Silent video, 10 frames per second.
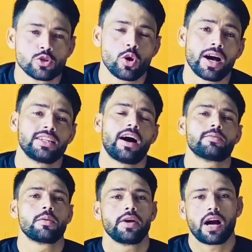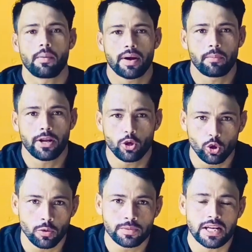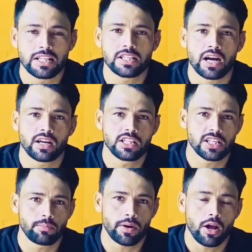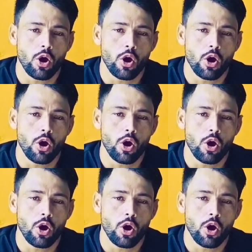स्वागत है आप सभी का आपके अपने यूट्यूब चैनल जाट कल्चर पर